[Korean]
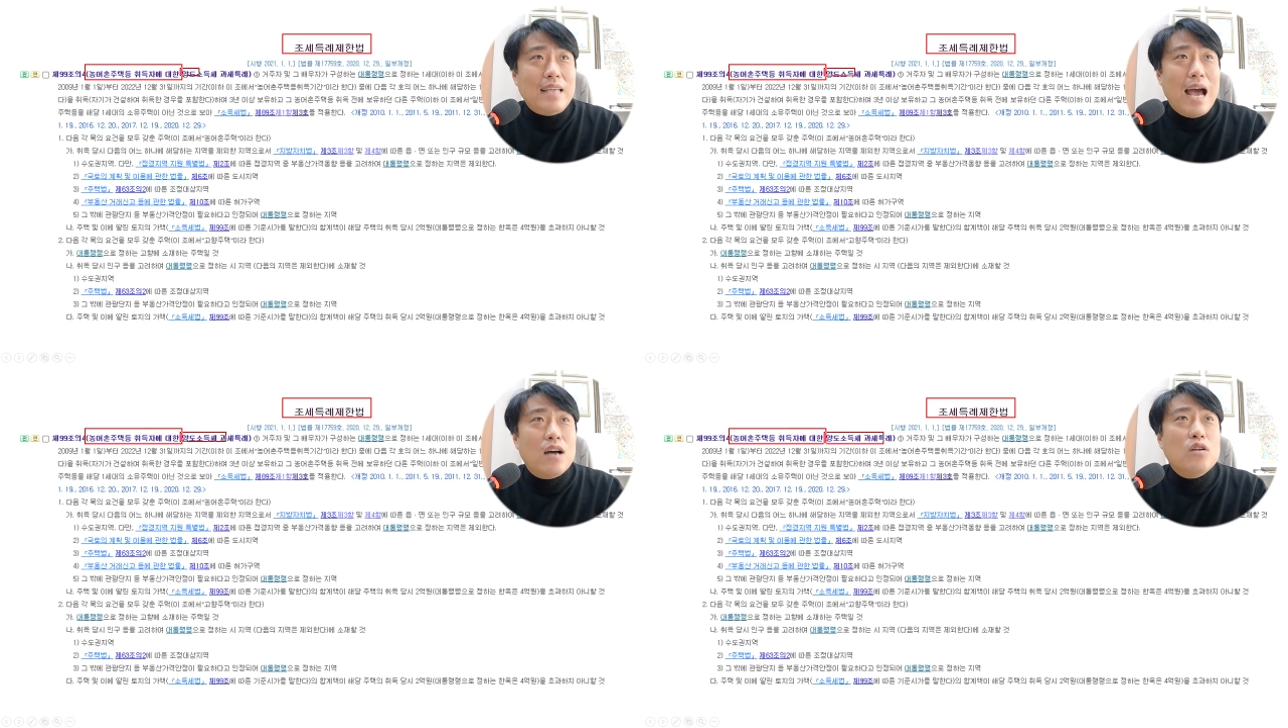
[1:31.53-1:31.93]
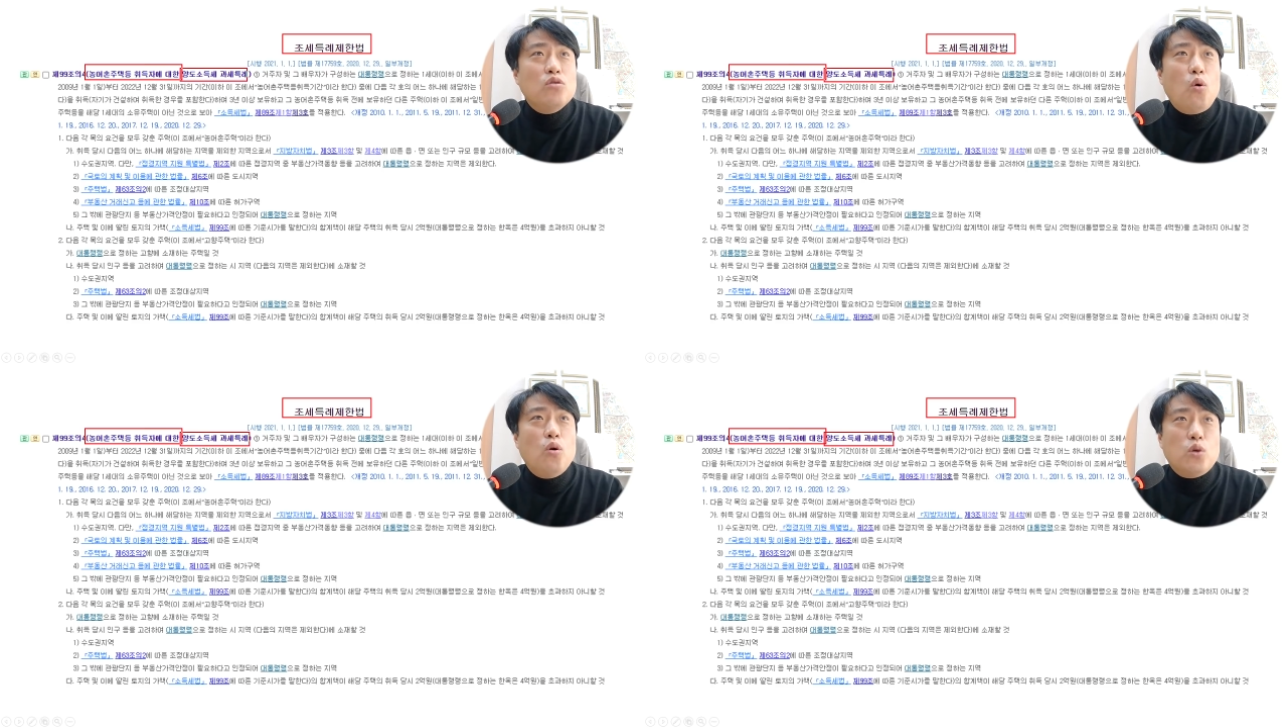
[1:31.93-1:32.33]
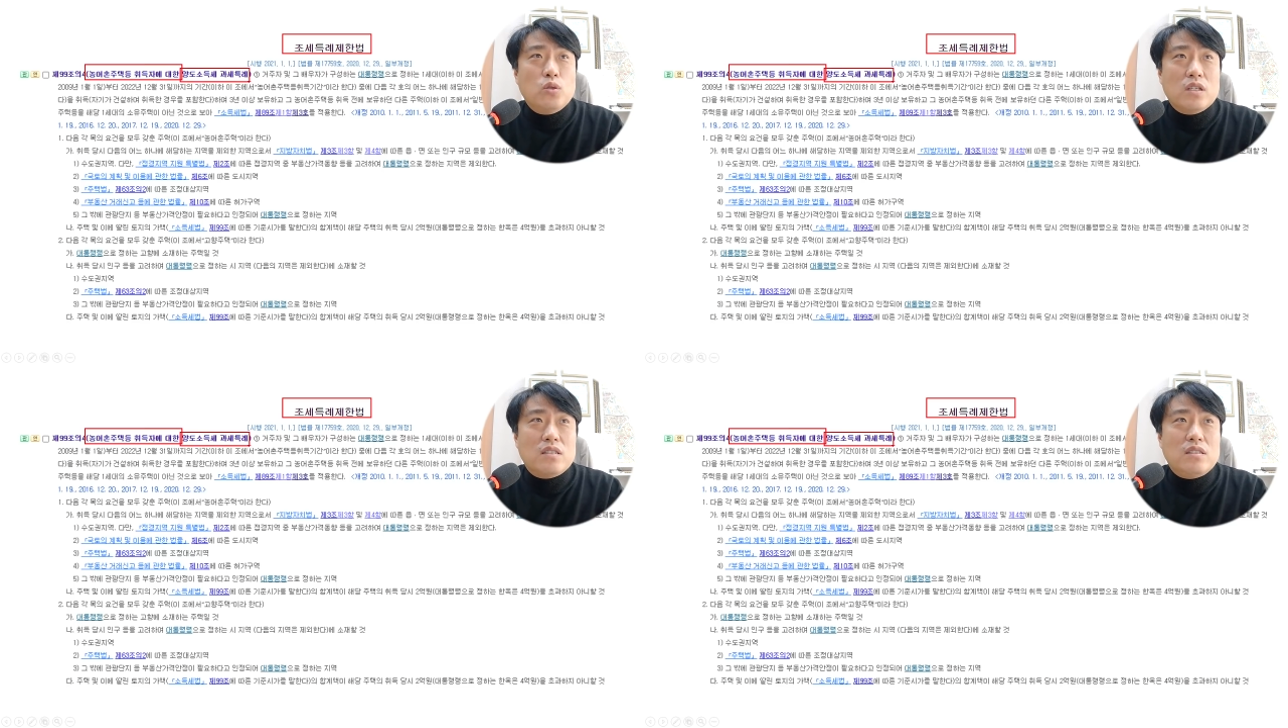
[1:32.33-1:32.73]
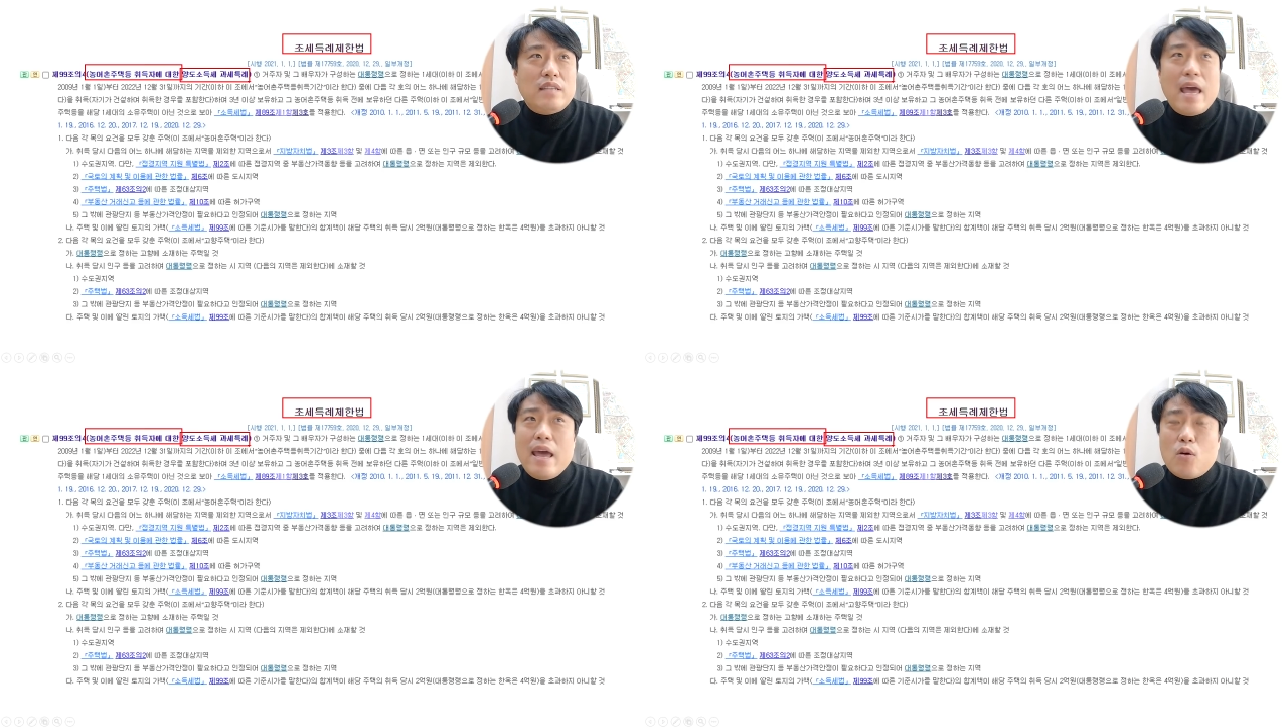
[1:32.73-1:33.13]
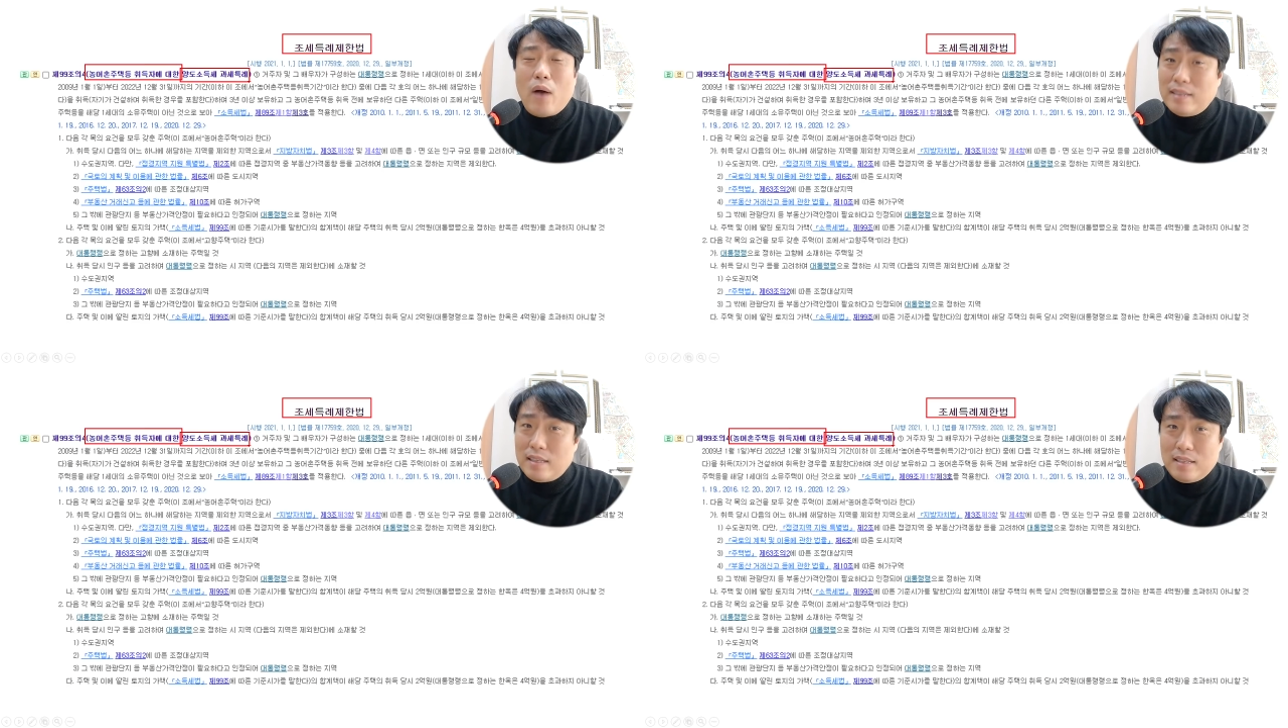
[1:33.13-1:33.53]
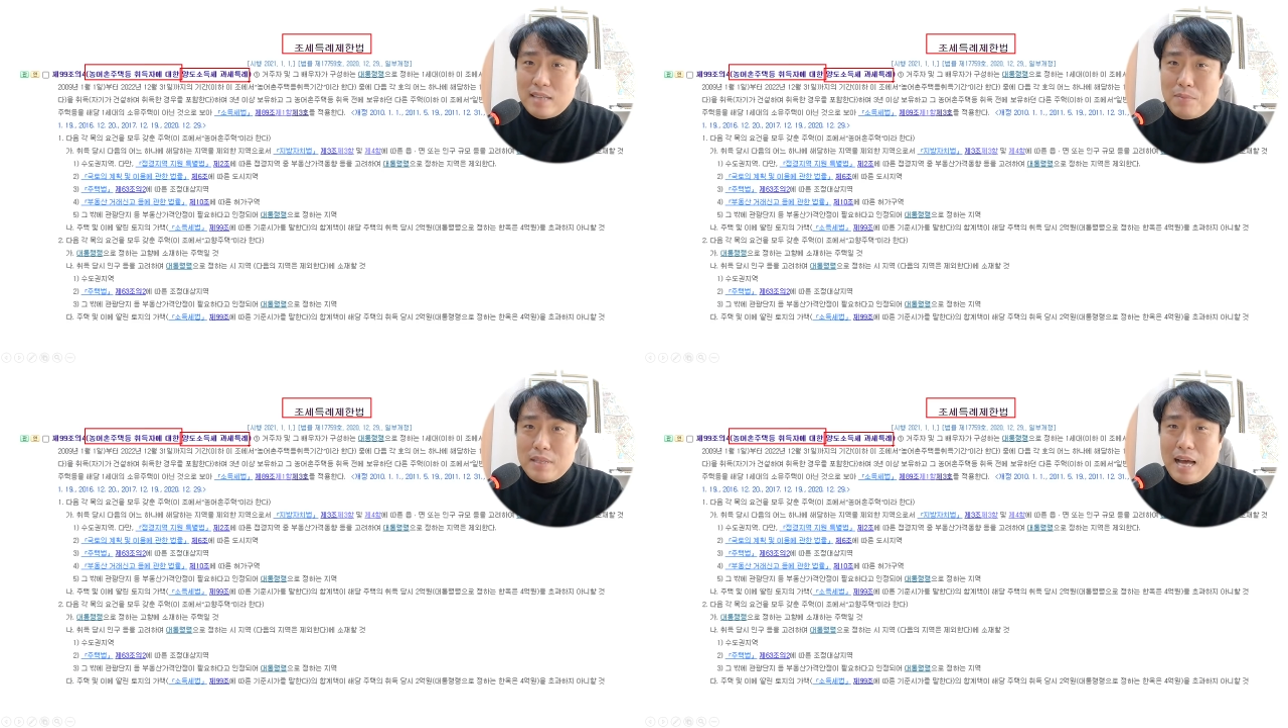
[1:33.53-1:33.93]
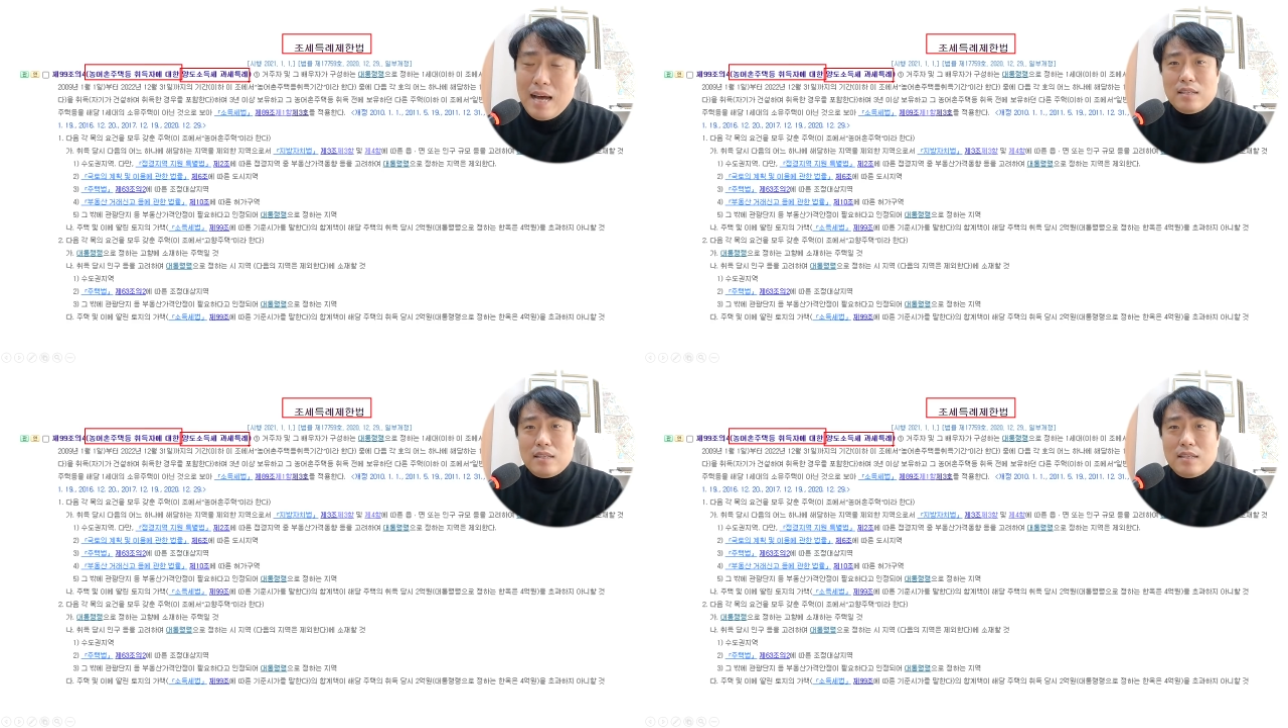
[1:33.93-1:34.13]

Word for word: 양도소득세 과세특례입니다.